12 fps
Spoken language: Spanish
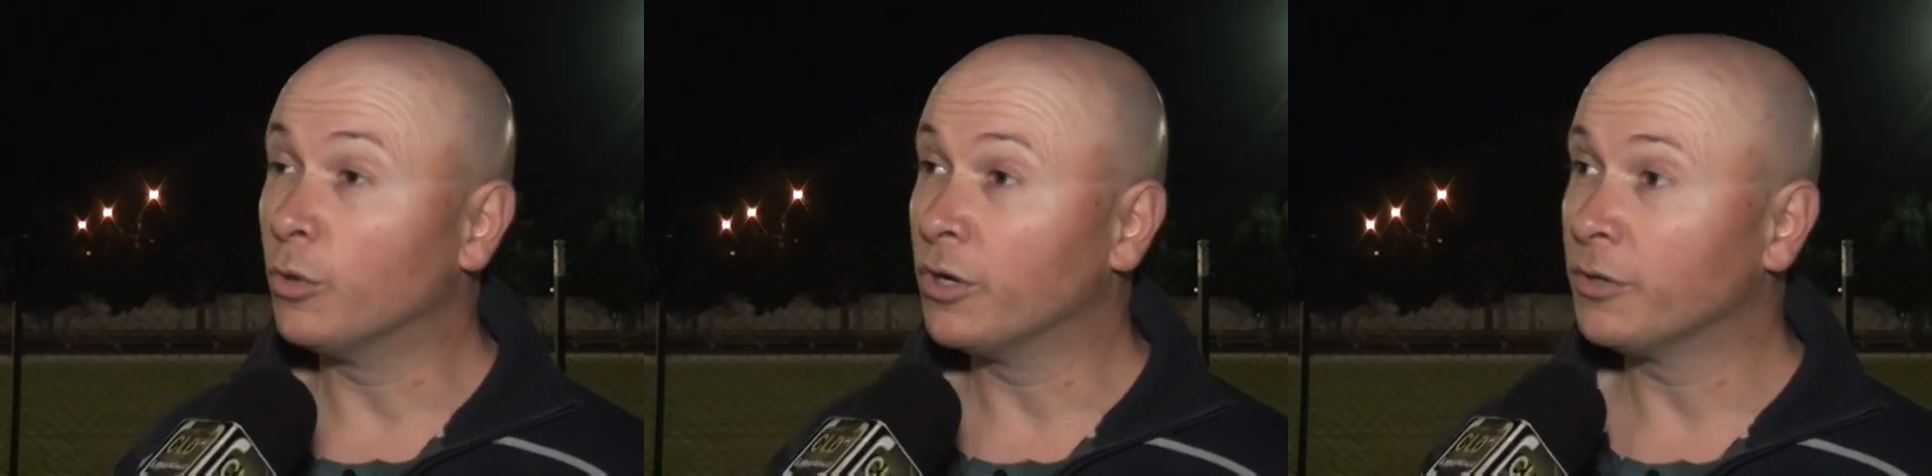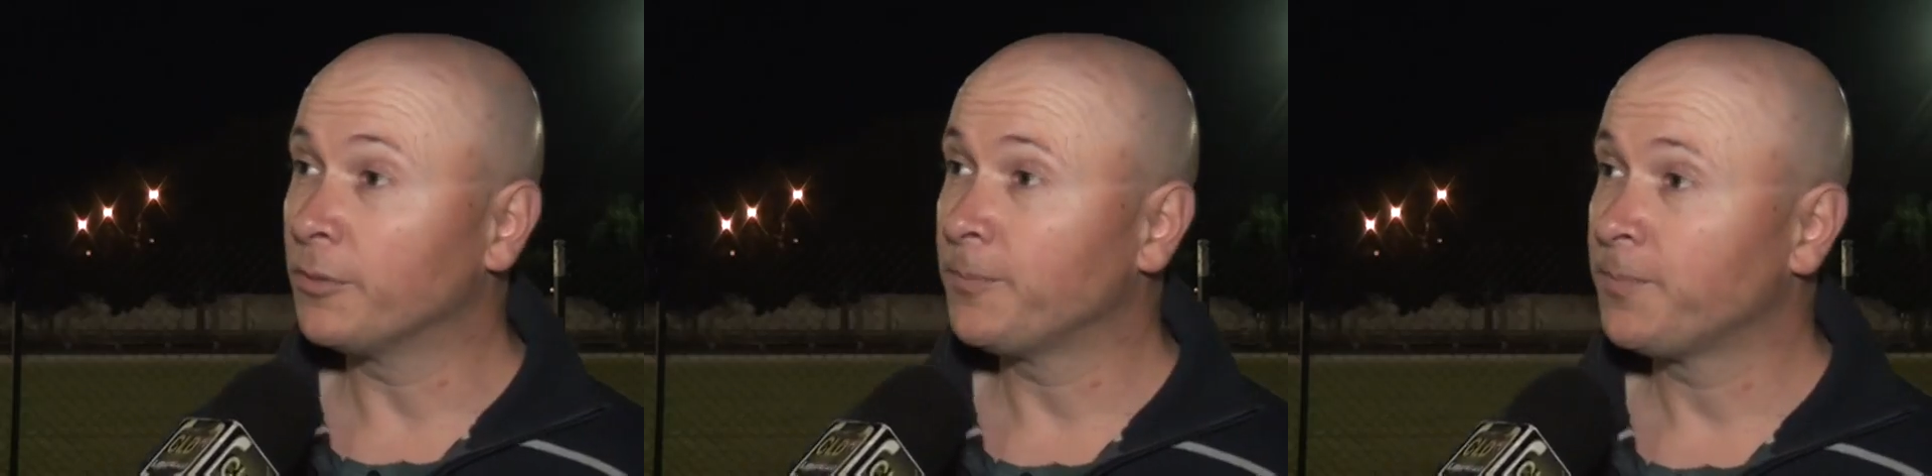
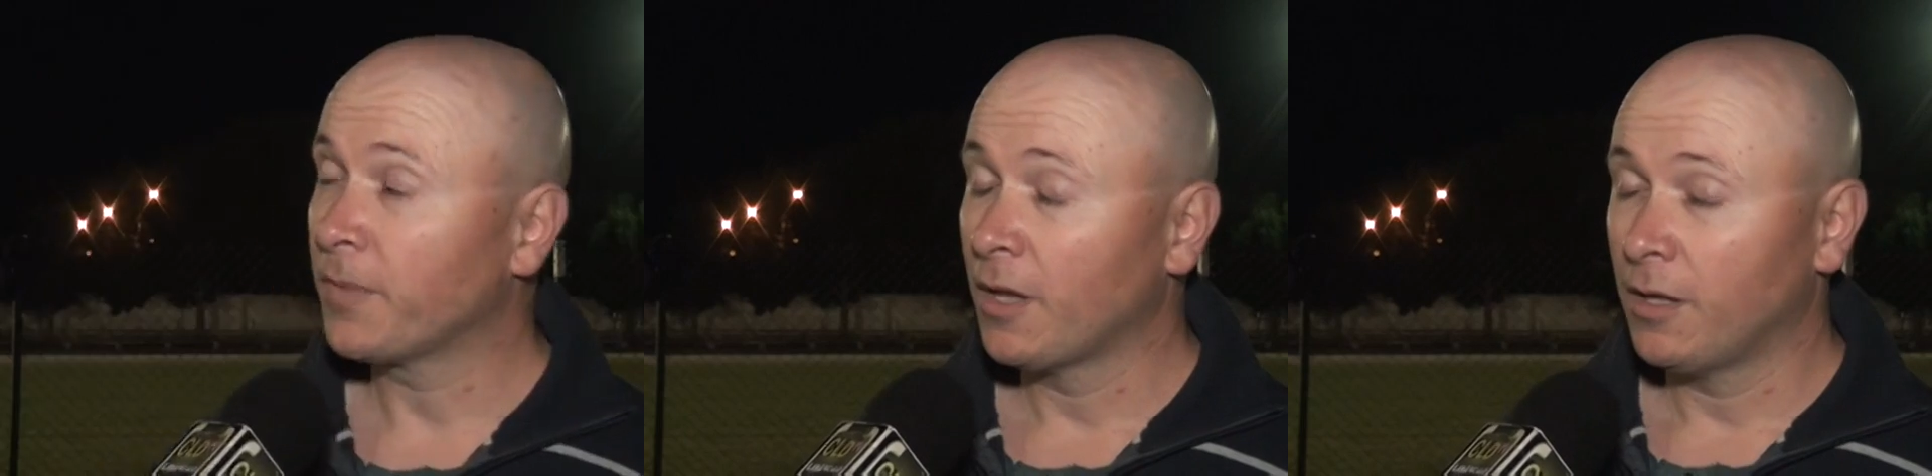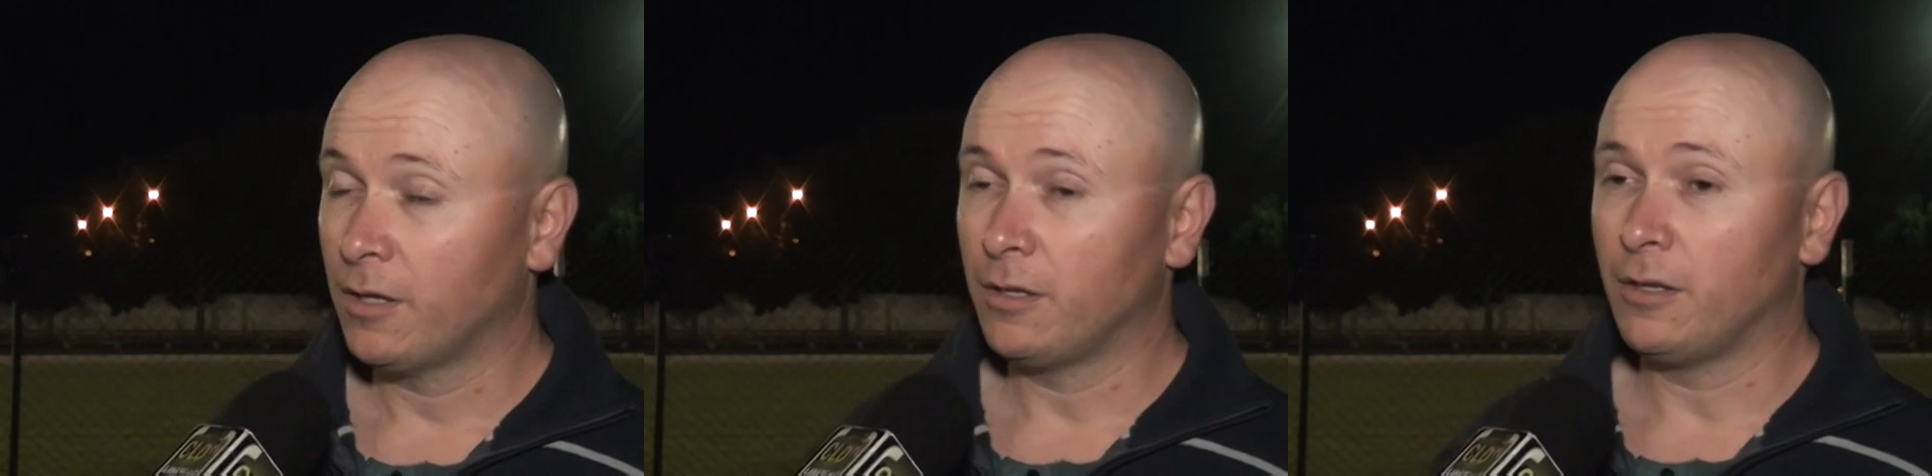bueno
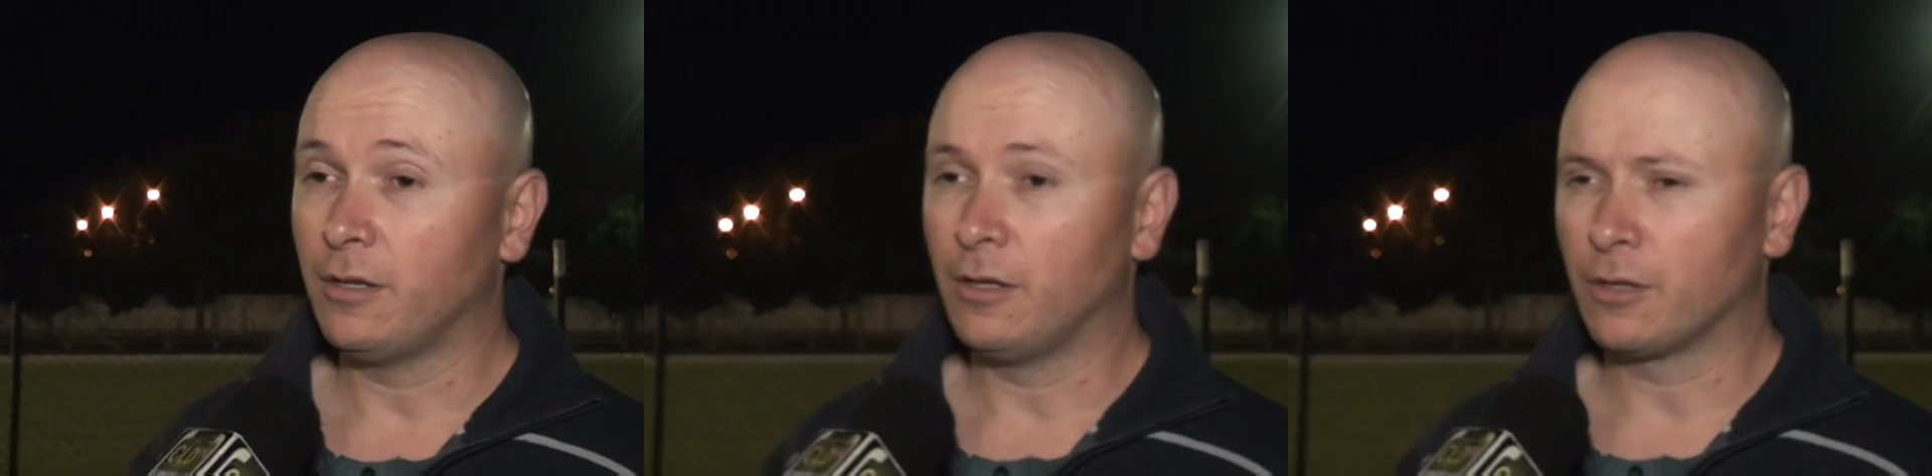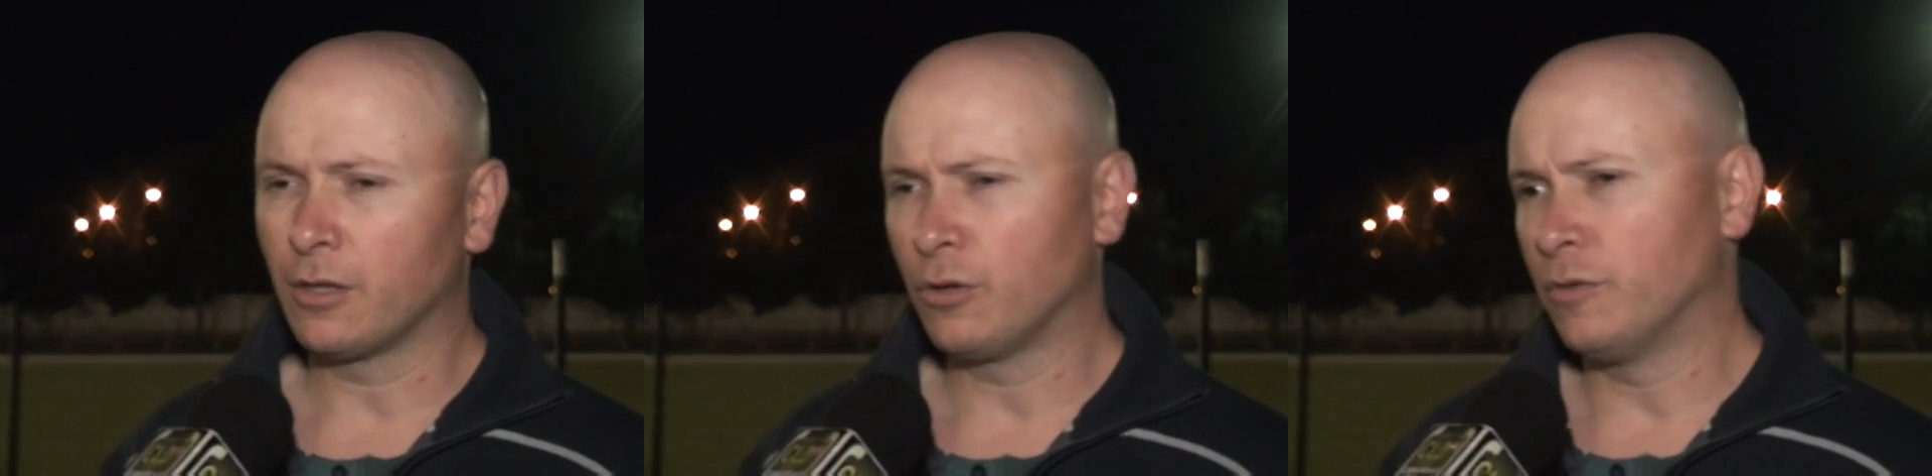y
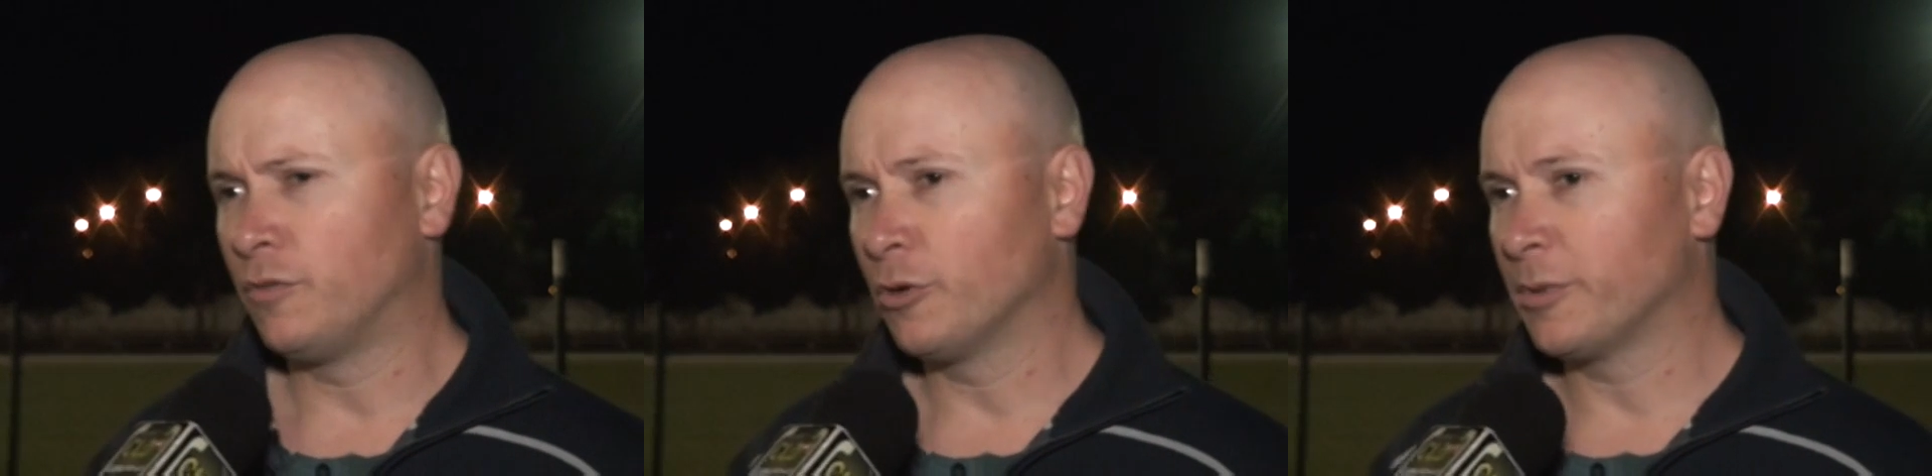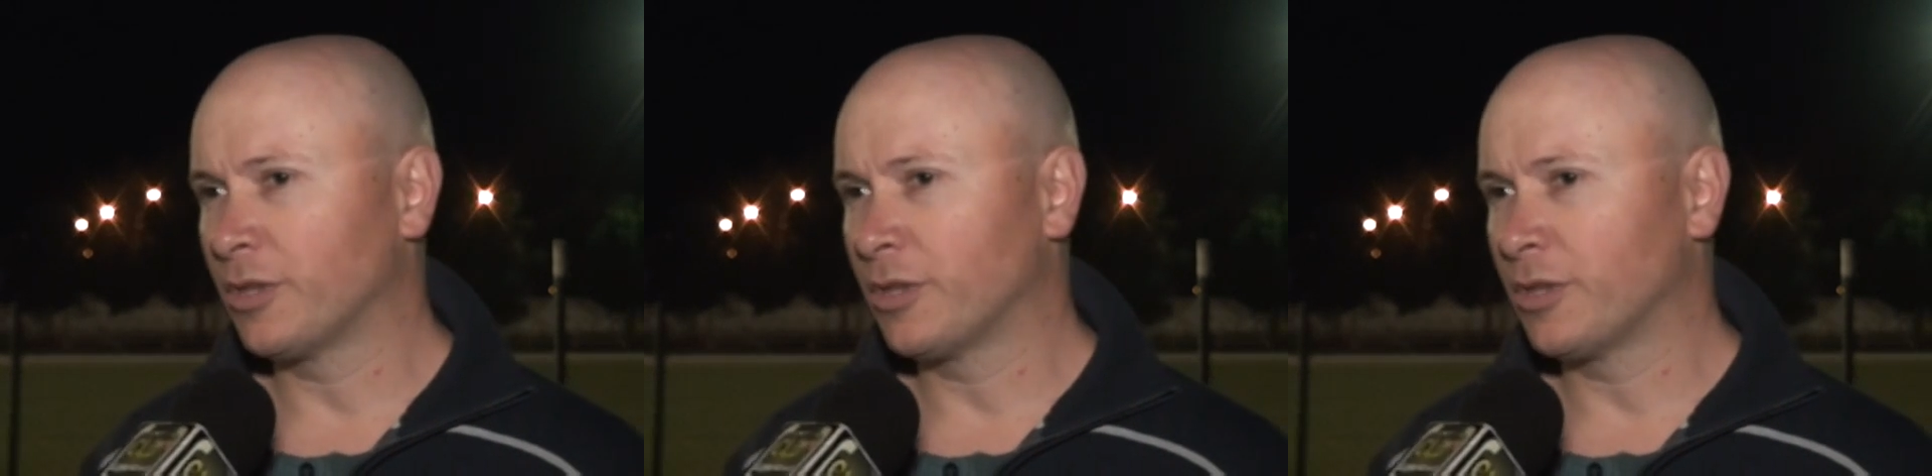están conformes,